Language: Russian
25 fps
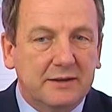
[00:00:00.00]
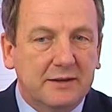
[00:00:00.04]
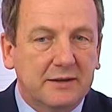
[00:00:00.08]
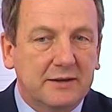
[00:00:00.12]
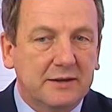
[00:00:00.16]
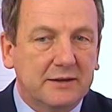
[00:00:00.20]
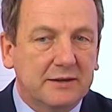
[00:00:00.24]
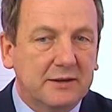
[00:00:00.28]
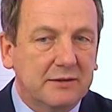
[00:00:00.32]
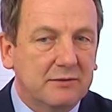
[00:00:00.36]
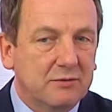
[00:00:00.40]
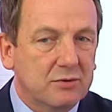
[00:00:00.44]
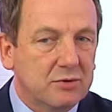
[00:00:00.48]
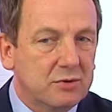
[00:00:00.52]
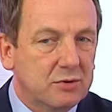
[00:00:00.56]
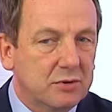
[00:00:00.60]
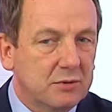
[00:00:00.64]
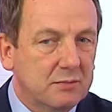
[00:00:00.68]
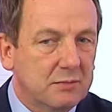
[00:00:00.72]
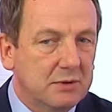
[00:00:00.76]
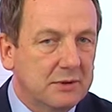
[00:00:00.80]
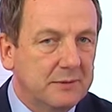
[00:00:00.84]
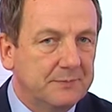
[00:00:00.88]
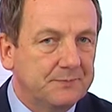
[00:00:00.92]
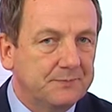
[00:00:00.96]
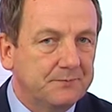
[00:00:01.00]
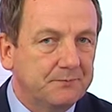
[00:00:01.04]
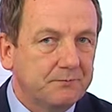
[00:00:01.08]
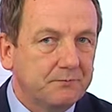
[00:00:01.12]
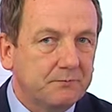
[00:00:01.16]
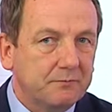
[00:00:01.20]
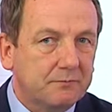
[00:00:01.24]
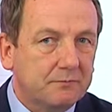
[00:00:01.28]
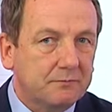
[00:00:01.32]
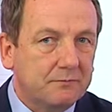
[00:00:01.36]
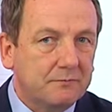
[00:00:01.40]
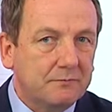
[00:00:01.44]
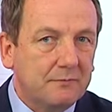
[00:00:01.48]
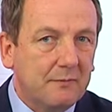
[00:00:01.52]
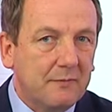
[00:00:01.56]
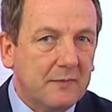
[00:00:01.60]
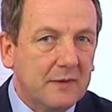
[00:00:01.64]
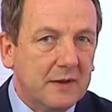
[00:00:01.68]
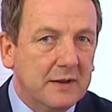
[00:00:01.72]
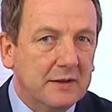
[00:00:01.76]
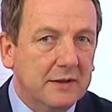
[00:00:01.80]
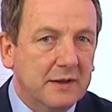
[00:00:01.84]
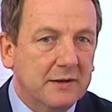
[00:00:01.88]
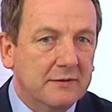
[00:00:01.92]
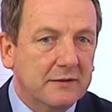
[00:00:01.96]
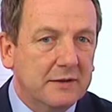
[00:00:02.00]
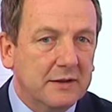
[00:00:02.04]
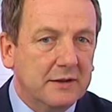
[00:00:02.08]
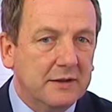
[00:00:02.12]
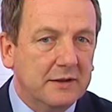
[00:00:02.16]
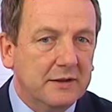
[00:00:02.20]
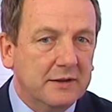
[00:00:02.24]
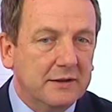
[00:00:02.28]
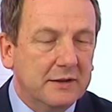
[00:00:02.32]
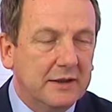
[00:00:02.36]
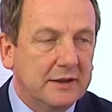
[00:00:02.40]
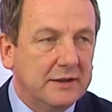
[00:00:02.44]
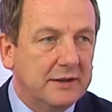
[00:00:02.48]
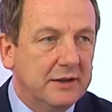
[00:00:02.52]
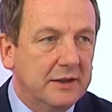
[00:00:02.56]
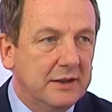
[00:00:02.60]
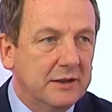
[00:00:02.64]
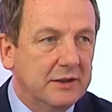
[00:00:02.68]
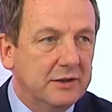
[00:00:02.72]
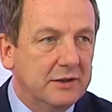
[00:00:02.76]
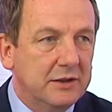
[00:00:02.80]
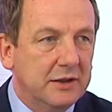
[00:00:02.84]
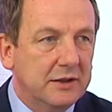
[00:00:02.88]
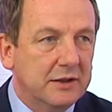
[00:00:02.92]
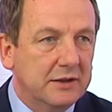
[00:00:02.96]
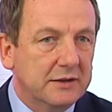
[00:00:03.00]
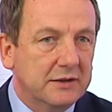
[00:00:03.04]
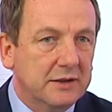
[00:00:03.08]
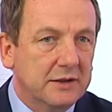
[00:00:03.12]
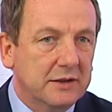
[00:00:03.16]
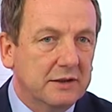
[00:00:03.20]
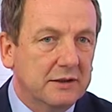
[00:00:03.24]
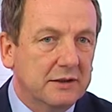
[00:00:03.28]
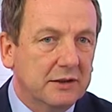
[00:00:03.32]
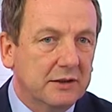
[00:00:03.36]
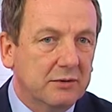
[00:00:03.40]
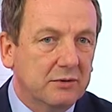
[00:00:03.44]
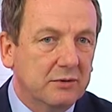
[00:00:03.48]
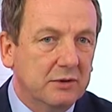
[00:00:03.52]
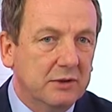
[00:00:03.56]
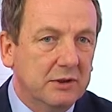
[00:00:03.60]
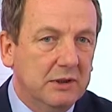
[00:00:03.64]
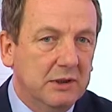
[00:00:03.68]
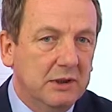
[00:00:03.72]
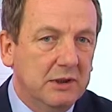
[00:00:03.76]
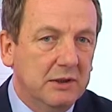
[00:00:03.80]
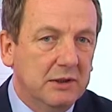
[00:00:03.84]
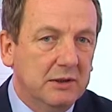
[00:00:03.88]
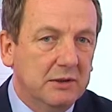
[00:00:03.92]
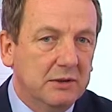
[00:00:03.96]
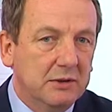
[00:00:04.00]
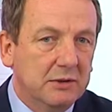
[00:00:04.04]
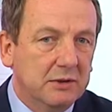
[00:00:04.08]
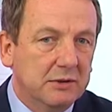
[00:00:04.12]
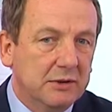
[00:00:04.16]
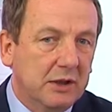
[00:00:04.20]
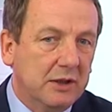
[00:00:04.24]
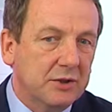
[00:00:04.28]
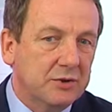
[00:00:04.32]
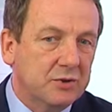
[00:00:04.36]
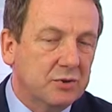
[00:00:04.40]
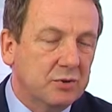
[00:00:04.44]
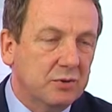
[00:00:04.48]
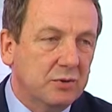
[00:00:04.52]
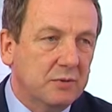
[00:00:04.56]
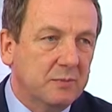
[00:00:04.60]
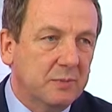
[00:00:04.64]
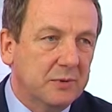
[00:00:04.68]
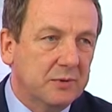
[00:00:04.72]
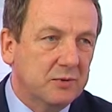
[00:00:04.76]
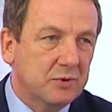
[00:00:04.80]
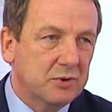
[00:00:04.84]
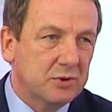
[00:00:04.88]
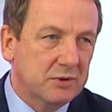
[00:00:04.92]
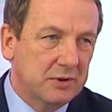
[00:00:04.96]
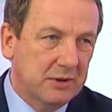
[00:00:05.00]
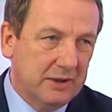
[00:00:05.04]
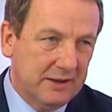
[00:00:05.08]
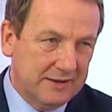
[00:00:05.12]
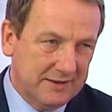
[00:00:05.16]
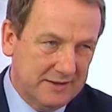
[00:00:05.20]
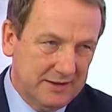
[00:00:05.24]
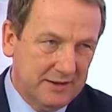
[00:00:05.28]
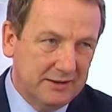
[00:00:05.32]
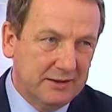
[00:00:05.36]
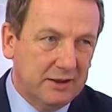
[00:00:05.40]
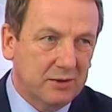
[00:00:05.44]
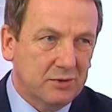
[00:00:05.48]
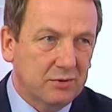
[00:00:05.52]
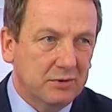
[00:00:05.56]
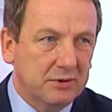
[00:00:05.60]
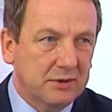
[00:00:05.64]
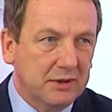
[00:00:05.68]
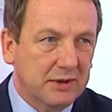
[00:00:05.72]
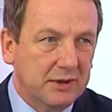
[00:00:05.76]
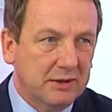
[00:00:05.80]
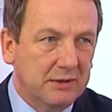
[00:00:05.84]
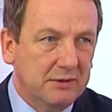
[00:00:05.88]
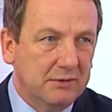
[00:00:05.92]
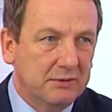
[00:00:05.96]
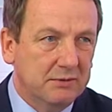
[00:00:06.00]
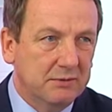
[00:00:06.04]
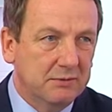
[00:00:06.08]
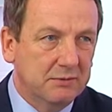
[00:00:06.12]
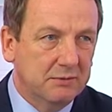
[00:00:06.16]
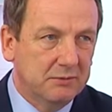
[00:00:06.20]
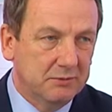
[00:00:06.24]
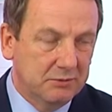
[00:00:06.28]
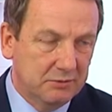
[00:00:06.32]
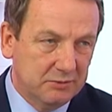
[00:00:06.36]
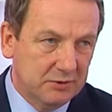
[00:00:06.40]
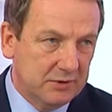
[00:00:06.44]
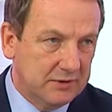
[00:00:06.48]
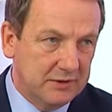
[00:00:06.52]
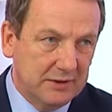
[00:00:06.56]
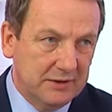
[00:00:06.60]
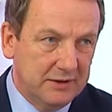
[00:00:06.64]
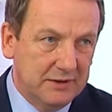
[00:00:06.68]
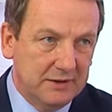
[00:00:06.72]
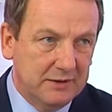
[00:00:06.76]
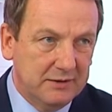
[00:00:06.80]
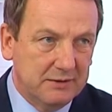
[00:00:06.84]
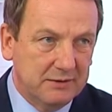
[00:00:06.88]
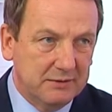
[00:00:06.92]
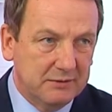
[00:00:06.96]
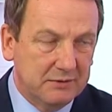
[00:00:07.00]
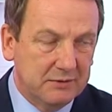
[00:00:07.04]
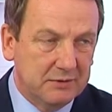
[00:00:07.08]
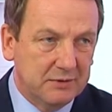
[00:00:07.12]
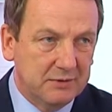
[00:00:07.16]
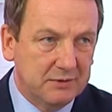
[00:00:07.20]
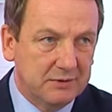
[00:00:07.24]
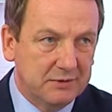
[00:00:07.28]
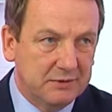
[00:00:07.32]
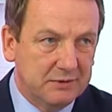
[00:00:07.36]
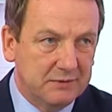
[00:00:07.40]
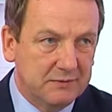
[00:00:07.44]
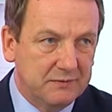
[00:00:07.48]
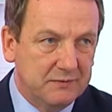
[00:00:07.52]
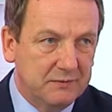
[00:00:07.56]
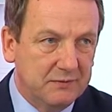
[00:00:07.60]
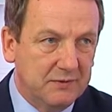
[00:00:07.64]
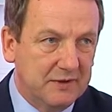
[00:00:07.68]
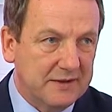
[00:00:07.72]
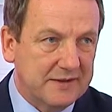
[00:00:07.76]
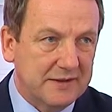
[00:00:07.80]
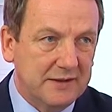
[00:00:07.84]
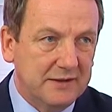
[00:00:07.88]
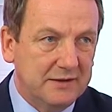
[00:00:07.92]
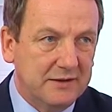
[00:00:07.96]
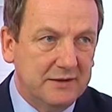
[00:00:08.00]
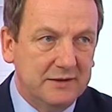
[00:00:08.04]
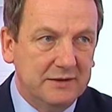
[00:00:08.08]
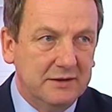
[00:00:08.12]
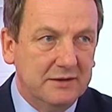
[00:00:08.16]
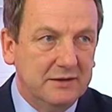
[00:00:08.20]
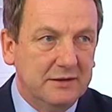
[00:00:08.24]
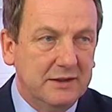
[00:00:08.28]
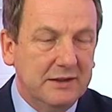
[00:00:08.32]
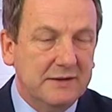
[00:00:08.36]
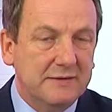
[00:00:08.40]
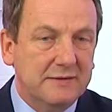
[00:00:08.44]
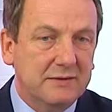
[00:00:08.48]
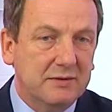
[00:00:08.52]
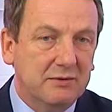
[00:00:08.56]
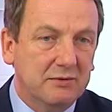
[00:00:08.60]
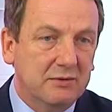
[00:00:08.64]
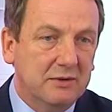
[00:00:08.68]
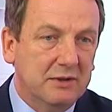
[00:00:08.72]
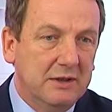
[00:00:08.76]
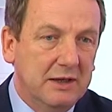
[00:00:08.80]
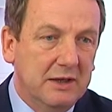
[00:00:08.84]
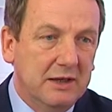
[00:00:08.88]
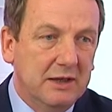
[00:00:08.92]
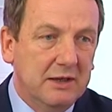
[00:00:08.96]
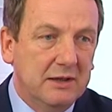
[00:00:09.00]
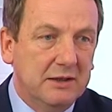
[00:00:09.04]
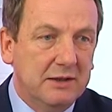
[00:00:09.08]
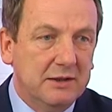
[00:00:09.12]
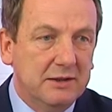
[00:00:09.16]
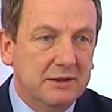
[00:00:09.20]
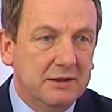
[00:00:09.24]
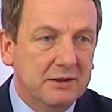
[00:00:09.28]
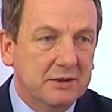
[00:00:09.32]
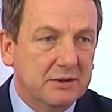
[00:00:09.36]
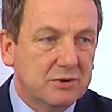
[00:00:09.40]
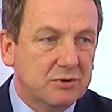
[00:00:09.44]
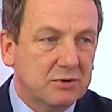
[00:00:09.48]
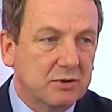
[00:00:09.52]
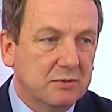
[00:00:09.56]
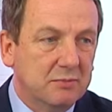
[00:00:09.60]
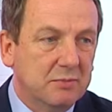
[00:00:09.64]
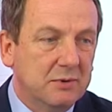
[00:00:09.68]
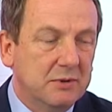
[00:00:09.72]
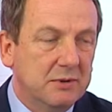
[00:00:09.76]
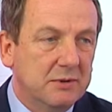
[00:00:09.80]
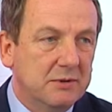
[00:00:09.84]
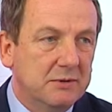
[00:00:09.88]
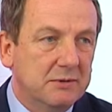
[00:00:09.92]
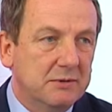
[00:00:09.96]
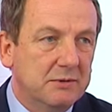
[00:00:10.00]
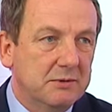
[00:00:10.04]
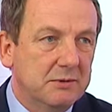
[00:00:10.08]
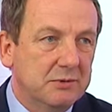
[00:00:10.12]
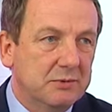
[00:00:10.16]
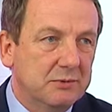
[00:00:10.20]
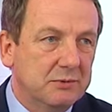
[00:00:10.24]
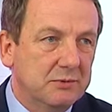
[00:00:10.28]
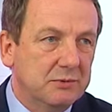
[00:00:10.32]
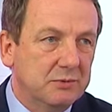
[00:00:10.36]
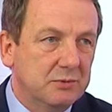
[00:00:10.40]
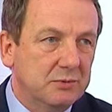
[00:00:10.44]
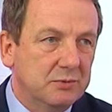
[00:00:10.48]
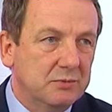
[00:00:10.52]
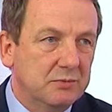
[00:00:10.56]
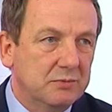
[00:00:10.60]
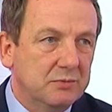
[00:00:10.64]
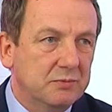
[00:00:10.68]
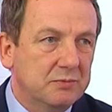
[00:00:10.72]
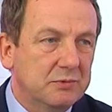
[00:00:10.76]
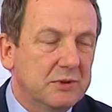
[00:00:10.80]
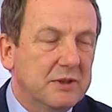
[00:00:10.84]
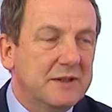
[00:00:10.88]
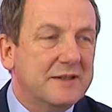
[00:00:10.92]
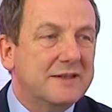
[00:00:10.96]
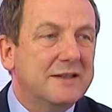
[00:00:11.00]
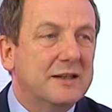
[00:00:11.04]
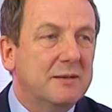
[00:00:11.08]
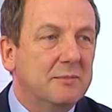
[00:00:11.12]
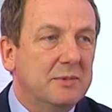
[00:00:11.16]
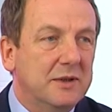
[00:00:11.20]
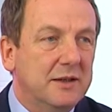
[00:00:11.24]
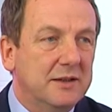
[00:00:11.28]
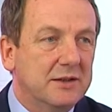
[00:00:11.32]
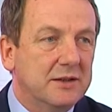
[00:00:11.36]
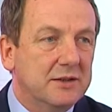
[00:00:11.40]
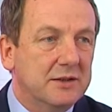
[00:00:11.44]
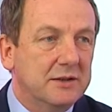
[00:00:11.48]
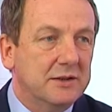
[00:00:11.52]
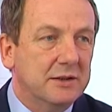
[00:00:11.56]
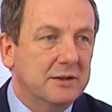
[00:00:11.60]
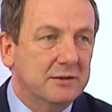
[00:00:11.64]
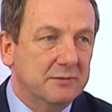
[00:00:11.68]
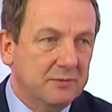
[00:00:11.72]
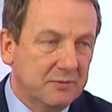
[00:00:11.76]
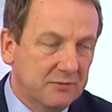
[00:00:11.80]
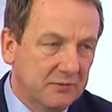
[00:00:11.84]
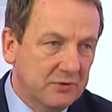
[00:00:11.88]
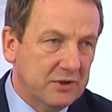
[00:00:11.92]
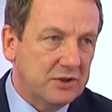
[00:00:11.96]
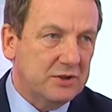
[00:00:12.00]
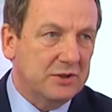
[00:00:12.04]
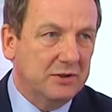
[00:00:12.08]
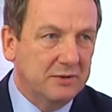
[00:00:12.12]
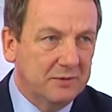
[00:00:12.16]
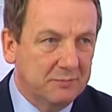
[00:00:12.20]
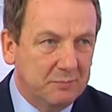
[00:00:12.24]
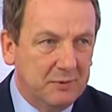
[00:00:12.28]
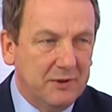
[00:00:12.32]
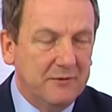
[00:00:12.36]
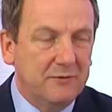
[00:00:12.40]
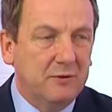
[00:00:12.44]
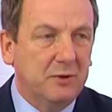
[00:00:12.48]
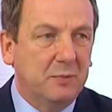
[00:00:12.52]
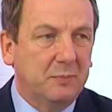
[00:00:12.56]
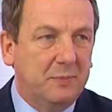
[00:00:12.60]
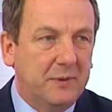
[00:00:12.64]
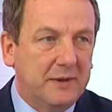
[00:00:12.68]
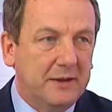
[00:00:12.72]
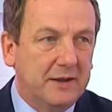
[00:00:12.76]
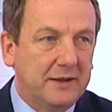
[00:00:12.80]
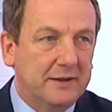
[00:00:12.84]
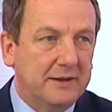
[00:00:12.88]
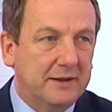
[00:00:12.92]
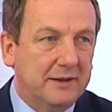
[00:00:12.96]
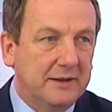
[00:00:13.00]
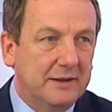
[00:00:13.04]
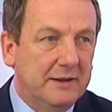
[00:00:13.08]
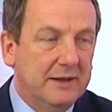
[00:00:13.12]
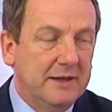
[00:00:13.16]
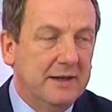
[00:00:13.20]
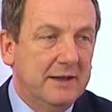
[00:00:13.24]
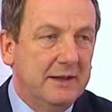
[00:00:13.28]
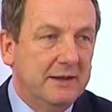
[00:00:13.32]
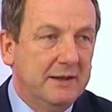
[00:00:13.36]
это для того, чтобы, наверное, дать некоторый такой толчок, потому что акция короткая, угу. то есть она 21 э, день всего, и чтобы э, ну, не расслабляли жители. Ну, вышел, навел порядок